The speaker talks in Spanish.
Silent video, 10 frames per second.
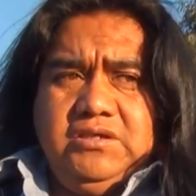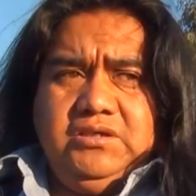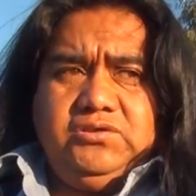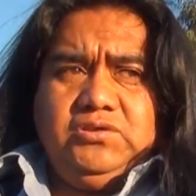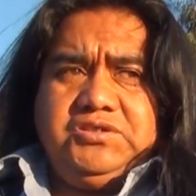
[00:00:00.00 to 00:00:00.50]

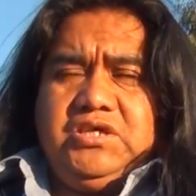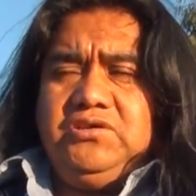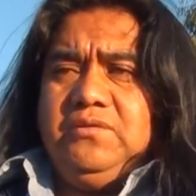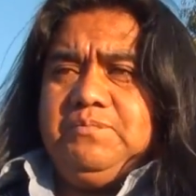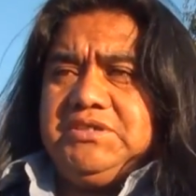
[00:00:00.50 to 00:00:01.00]
Entonces
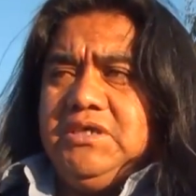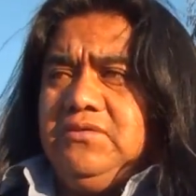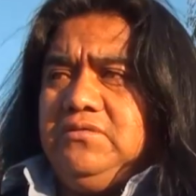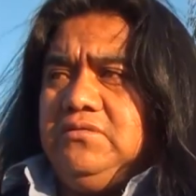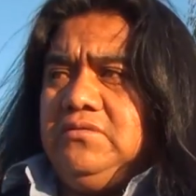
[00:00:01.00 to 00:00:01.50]
ellos
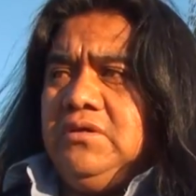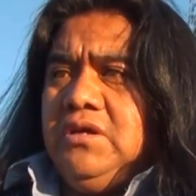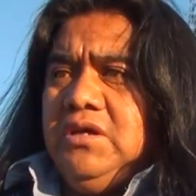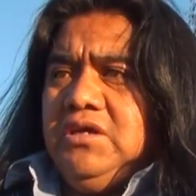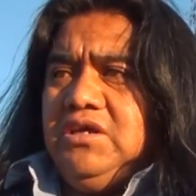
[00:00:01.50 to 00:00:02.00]
empezaron
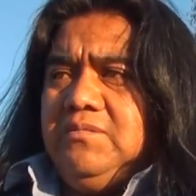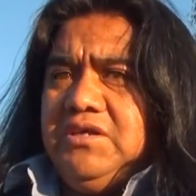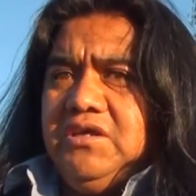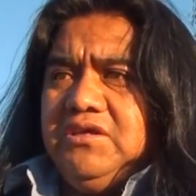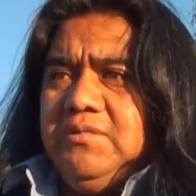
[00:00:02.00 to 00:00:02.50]

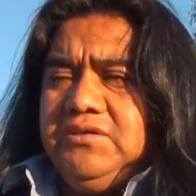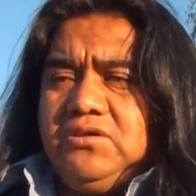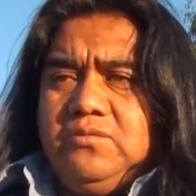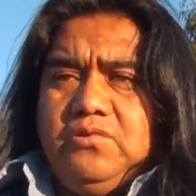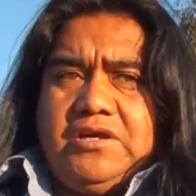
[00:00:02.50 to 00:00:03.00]

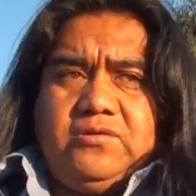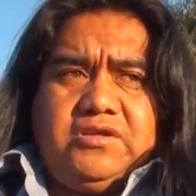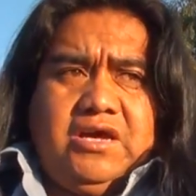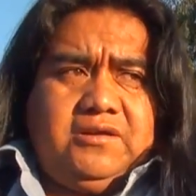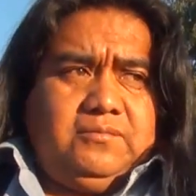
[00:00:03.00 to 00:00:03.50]
inmediatamente como a
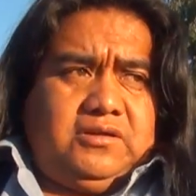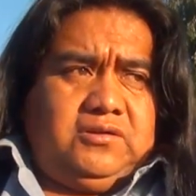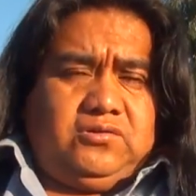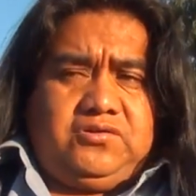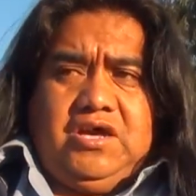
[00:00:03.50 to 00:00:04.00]
rodearme,
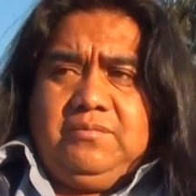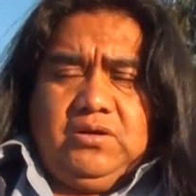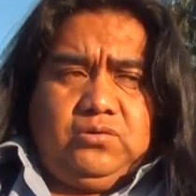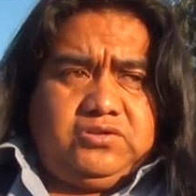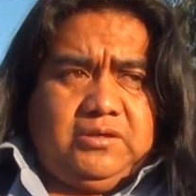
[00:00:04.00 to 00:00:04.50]

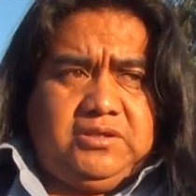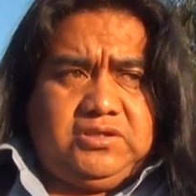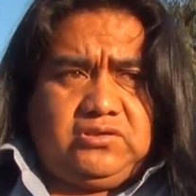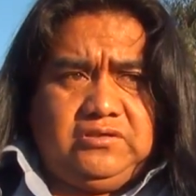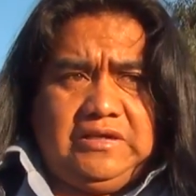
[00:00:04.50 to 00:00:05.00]
rodearme
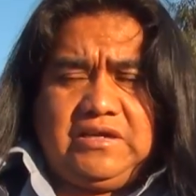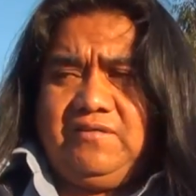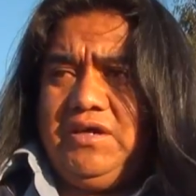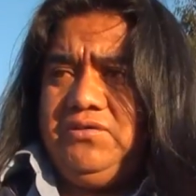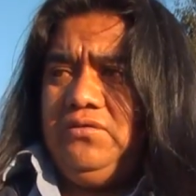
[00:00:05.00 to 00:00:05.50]
juntamente con el
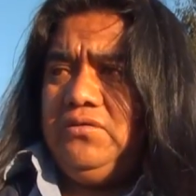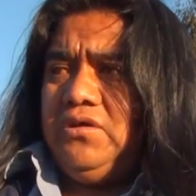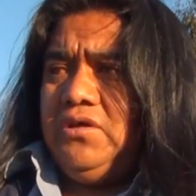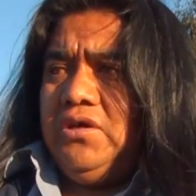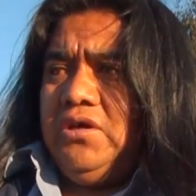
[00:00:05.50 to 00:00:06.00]
caballo,
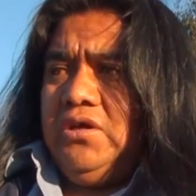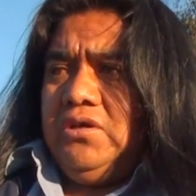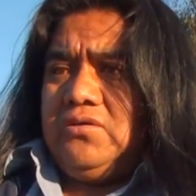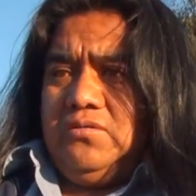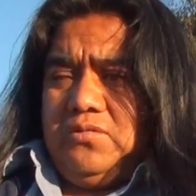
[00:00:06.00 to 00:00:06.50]

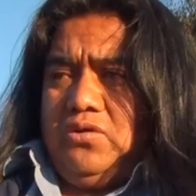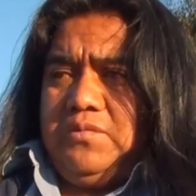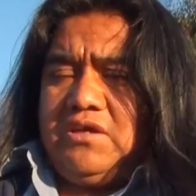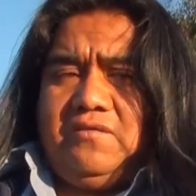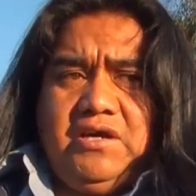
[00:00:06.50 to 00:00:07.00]
con,
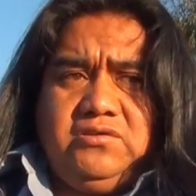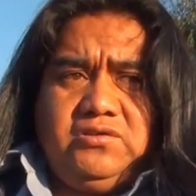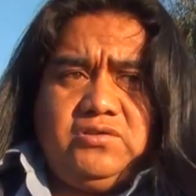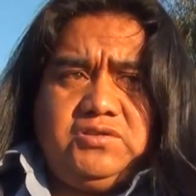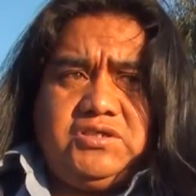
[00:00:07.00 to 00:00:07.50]
mi caballo.
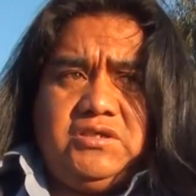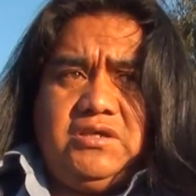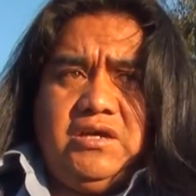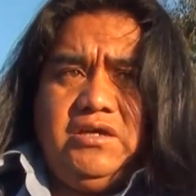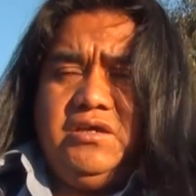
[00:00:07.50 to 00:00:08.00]
Entonces
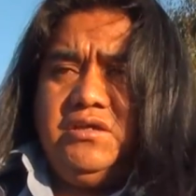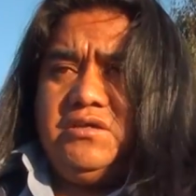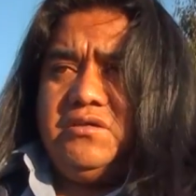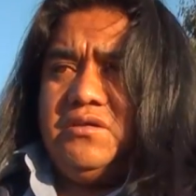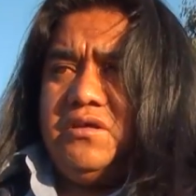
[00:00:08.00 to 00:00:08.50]
de
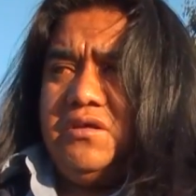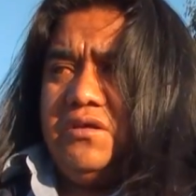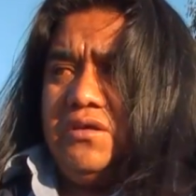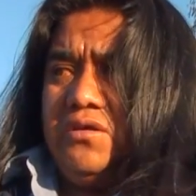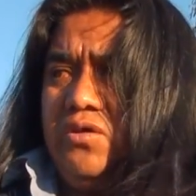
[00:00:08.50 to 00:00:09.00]
ahí,
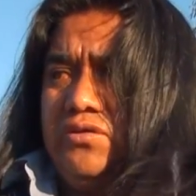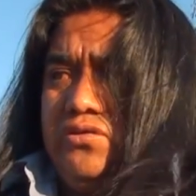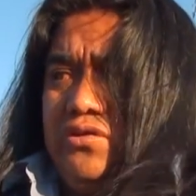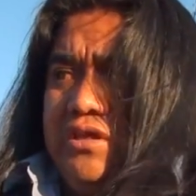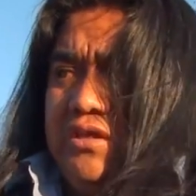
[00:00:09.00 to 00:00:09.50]
eh, cuando
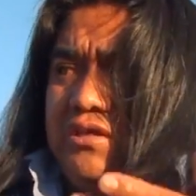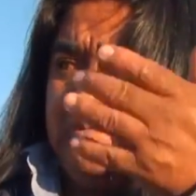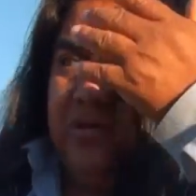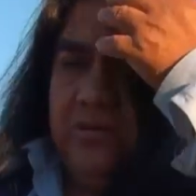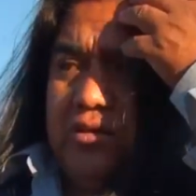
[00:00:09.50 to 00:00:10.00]
yo le dije,
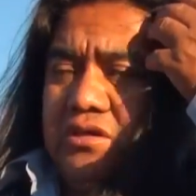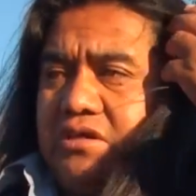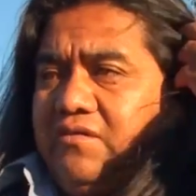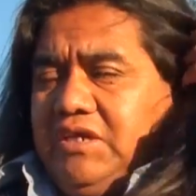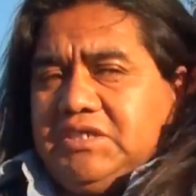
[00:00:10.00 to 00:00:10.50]
pero
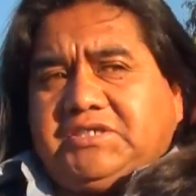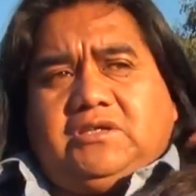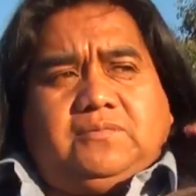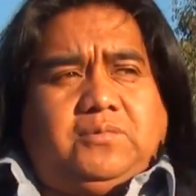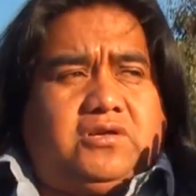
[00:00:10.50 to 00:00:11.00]
¿qué van a
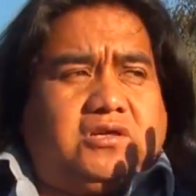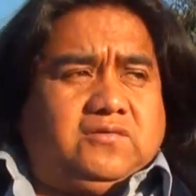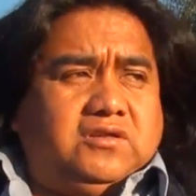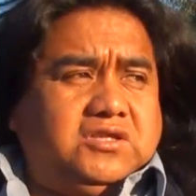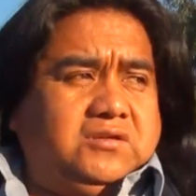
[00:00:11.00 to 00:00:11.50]
hacer? Porque
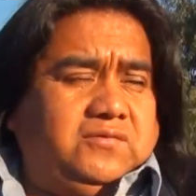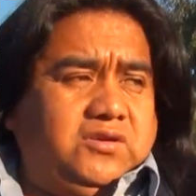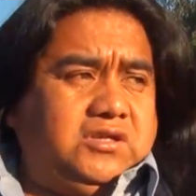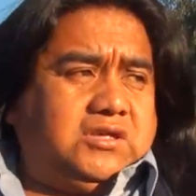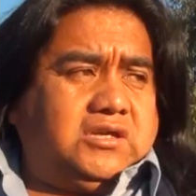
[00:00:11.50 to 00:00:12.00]

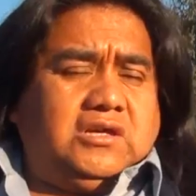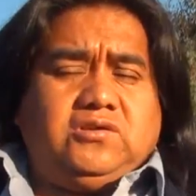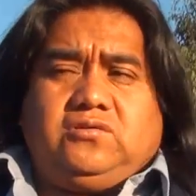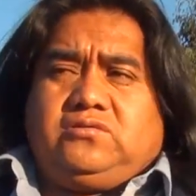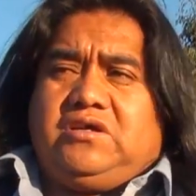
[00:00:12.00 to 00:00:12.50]
vi de que
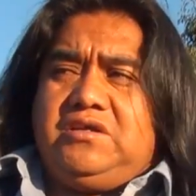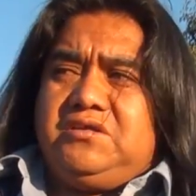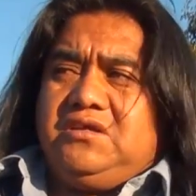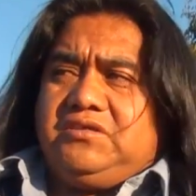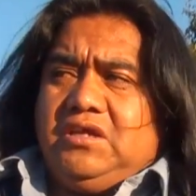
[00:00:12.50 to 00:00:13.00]
ellos estaban
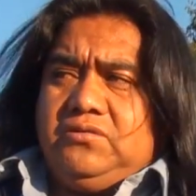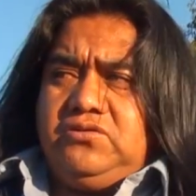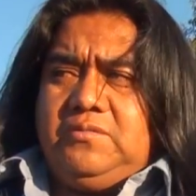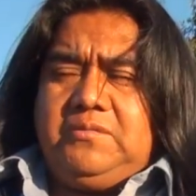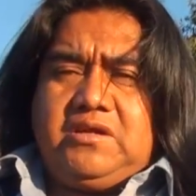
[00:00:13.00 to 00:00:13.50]
intentando
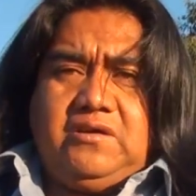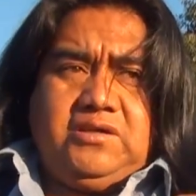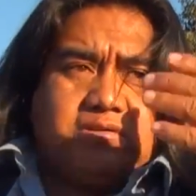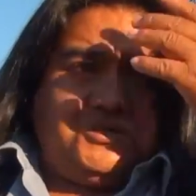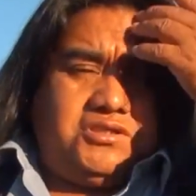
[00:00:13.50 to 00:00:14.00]
tomar mi
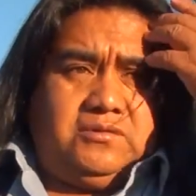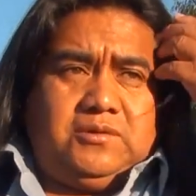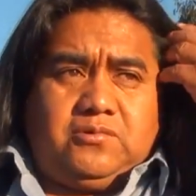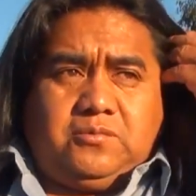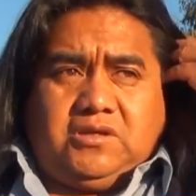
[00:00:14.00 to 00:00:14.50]
caballo, ese es de
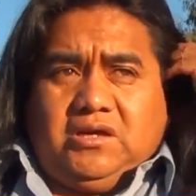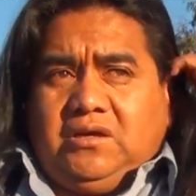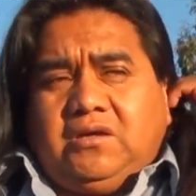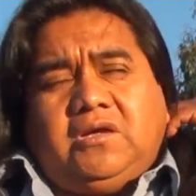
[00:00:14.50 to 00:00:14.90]
mi propiedad,